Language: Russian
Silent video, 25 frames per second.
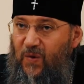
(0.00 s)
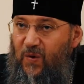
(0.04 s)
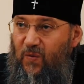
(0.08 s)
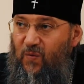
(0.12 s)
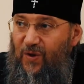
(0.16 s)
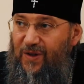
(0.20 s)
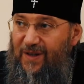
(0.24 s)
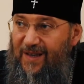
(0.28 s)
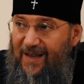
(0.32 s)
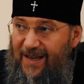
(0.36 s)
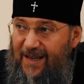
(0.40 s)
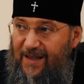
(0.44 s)

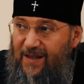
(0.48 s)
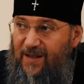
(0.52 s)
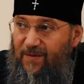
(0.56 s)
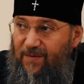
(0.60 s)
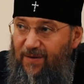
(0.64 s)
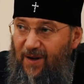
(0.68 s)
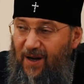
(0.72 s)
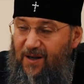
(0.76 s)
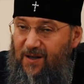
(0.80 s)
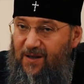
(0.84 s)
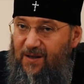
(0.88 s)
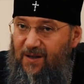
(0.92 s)
Вот это
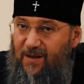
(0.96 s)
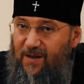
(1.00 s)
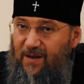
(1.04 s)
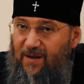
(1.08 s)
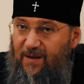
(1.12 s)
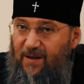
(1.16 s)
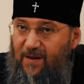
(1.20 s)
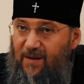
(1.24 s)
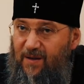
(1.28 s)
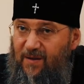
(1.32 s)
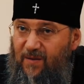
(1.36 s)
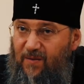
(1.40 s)

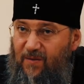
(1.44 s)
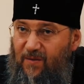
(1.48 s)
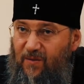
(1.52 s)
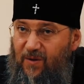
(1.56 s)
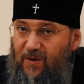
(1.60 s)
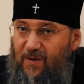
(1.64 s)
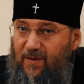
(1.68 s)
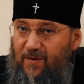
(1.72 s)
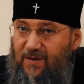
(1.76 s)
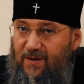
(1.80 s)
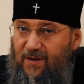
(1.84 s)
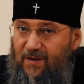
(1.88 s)
важно.
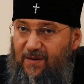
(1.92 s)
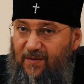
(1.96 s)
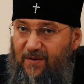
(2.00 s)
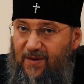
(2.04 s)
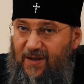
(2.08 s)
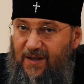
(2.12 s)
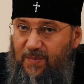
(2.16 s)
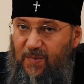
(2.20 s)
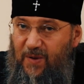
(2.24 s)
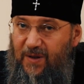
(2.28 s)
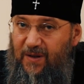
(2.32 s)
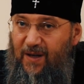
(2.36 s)
Вот
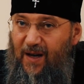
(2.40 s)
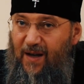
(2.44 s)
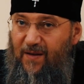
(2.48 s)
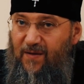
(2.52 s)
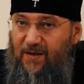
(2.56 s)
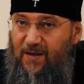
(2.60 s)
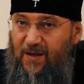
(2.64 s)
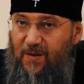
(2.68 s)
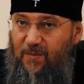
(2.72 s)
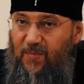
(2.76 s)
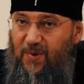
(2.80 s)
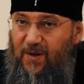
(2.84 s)

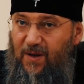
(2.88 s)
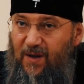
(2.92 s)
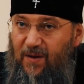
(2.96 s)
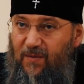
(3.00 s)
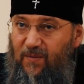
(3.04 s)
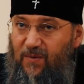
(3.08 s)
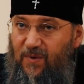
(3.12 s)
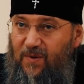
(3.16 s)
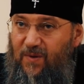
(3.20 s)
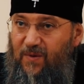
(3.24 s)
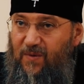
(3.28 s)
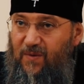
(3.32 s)
воспитать в себе
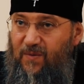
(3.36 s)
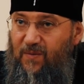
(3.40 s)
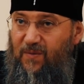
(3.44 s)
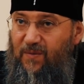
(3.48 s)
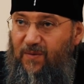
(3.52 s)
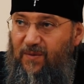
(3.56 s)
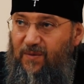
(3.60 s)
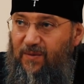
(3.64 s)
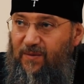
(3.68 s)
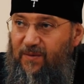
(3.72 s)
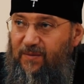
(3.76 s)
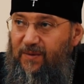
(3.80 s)
вот
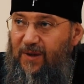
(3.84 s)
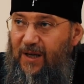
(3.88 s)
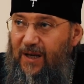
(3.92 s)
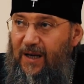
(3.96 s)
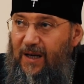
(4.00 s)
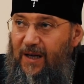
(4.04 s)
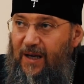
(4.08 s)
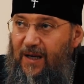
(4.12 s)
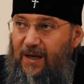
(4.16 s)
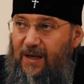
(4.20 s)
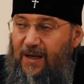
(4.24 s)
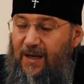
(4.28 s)
э,
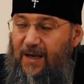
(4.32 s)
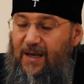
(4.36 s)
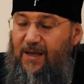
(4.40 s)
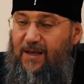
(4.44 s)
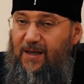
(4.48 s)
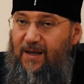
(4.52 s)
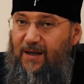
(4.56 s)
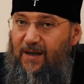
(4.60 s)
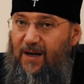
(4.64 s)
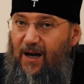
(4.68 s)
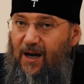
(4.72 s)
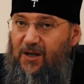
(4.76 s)

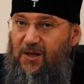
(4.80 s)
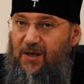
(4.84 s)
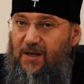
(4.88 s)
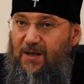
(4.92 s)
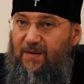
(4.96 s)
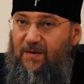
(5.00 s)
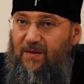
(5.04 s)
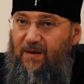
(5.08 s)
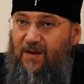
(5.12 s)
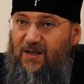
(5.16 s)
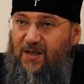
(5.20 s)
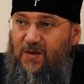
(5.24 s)
эти
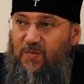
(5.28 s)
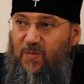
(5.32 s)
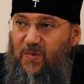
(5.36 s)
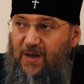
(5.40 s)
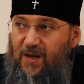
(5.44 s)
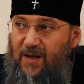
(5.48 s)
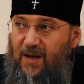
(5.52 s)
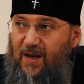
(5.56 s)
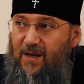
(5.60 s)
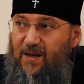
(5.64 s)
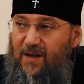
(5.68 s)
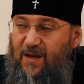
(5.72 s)
качества,
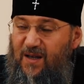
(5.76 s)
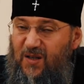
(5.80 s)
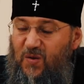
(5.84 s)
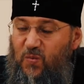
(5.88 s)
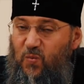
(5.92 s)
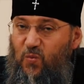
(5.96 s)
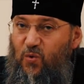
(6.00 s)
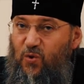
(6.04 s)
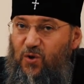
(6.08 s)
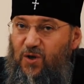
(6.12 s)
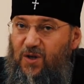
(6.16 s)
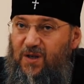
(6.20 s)
смирение с
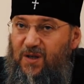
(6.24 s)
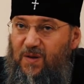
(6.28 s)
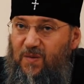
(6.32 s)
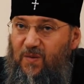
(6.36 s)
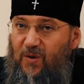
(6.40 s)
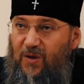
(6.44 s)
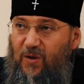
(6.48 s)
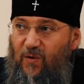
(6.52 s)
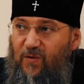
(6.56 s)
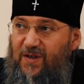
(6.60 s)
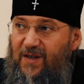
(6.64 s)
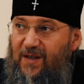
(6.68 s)

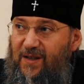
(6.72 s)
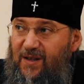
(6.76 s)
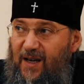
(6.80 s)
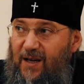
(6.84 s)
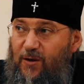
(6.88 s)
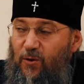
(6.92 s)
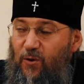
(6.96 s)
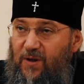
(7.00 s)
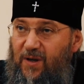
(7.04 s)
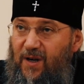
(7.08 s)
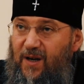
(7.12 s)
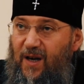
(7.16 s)
мужеством, оно
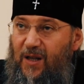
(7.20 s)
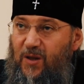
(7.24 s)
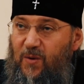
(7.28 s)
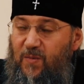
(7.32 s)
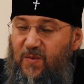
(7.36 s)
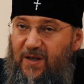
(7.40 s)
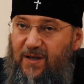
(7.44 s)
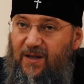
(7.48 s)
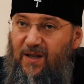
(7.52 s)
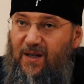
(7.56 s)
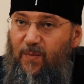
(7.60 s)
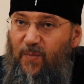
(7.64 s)
всегда идет
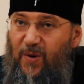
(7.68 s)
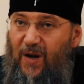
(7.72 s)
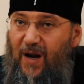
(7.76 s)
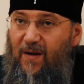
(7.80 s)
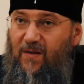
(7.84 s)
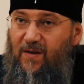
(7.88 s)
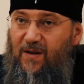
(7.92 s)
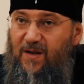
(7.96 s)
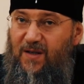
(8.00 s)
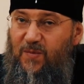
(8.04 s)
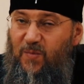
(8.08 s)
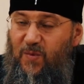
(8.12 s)
рядом, если это
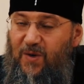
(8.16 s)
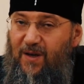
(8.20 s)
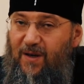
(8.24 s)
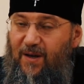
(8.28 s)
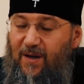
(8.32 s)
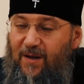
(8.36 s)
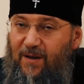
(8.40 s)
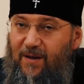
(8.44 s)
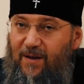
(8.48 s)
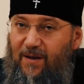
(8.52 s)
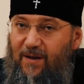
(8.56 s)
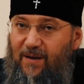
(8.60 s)
правильное
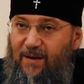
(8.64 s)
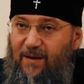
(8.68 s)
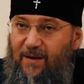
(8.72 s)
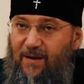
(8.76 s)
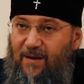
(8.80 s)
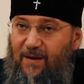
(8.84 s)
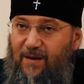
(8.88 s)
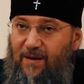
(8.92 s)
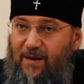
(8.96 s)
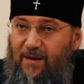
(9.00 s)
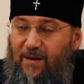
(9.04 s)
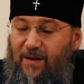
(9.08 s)
смирение.
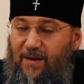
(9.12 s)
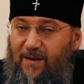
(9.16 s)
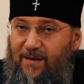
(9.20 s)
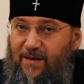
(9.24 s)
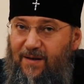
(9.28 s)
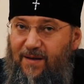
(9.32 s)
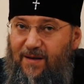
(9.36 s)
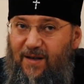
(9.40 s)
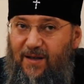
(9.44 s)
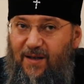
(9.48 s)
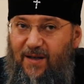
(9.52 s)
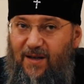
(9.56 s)
Это
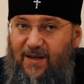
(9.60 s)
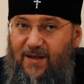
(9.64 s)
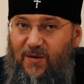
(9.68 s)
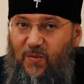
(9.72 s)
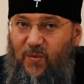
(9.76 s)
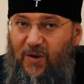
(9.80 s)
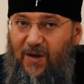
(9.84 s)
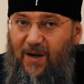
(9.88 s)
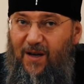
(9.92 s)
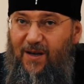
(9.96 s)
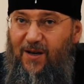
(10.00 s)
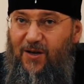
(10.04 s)
если это не
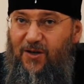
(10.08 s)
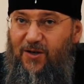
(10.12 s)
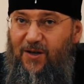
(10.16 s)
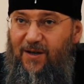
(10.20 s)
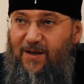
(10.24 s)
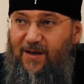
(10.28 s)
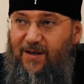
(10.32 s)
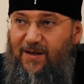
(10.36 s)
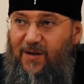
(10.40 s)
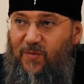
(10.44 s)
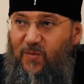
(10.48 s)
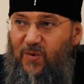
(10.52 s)
смирение,
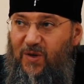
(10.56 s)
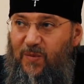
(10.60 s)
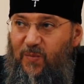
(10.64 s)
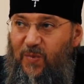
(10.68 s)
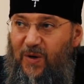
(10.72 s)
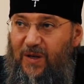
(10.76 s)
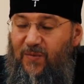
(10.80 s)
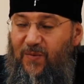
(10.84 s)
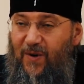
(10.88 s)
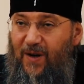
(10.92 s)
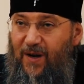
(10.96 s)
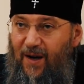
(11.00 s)
если мы не
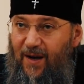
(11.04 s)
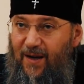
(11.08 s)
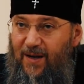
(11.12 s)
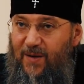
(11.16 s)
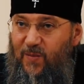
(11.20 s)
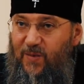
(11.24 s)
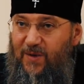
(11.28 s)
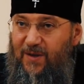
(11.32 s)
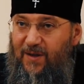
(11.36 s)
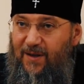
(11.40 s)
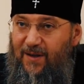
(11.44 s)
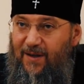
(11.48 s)

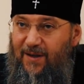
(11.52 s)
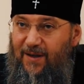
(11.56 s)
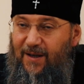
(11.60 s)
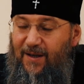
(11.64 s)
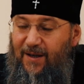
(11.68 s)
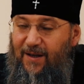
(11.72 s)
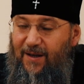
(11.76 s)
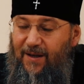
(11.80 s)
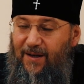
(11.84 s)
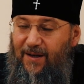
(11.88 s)
притворяемся –